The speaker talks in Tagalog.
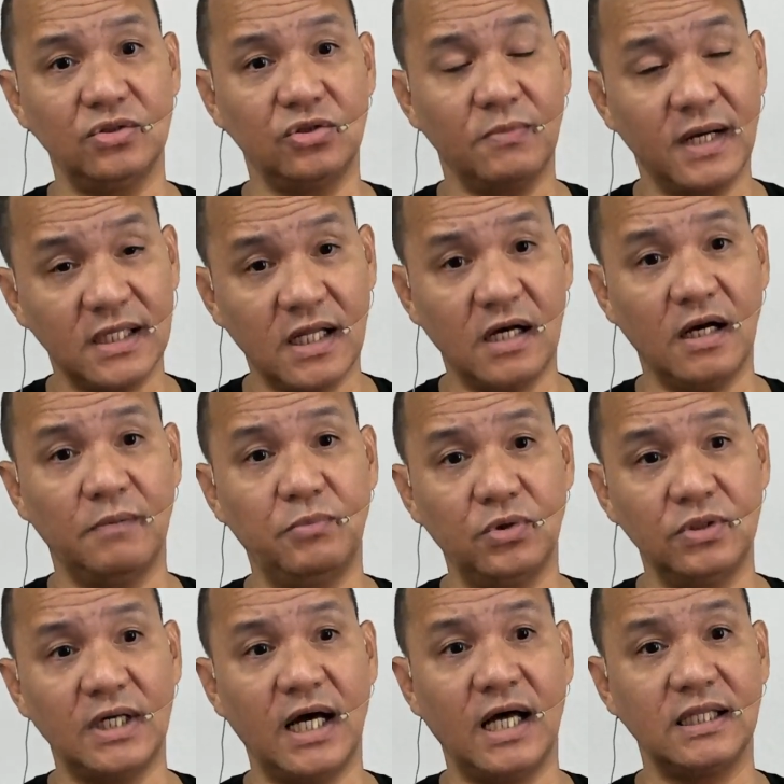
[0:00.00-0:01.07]
tumatanggap po
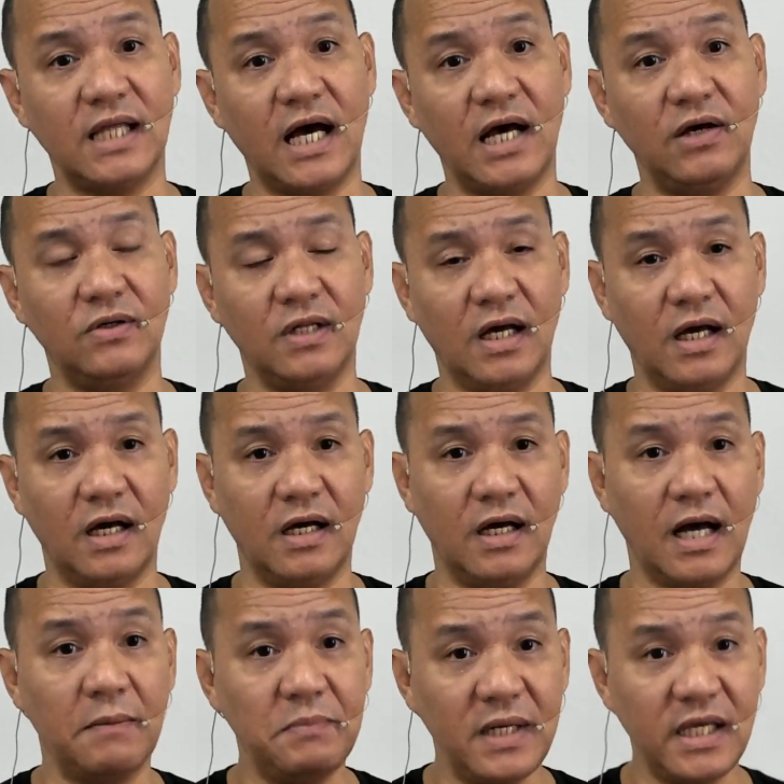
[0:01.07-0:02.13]
na tayo ng
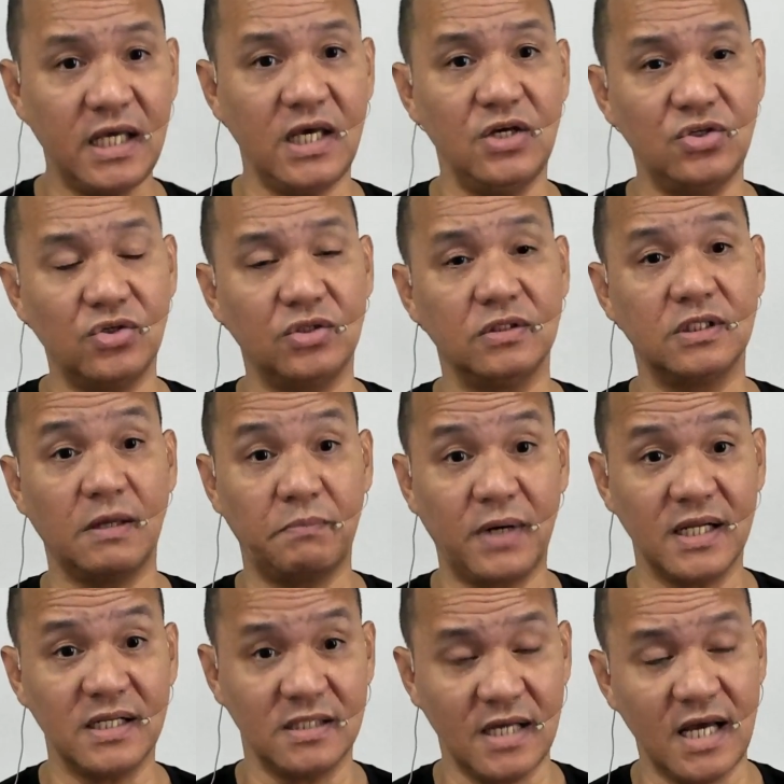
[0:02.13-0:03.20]
application sa
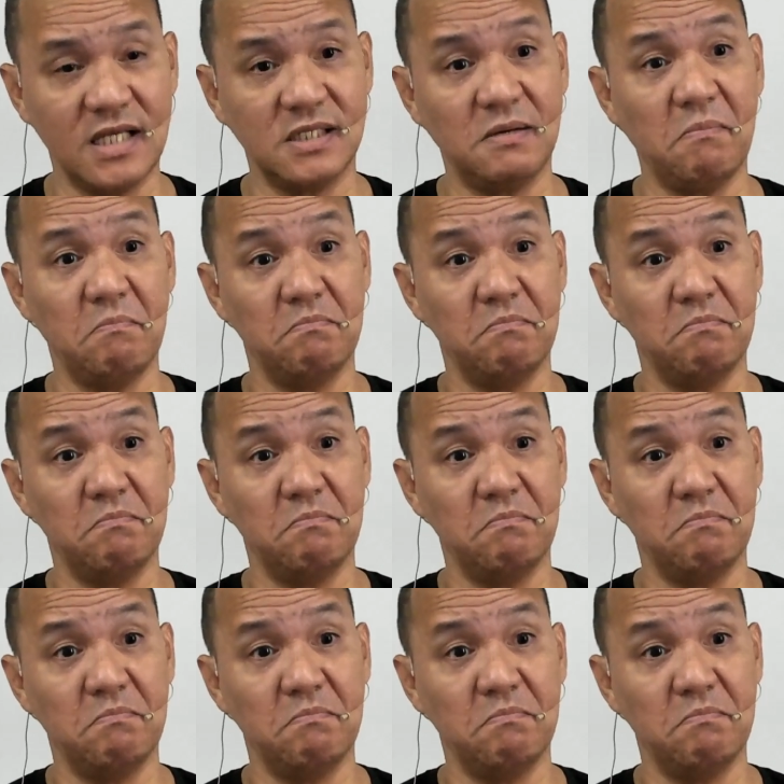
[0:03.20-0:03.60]
franchise.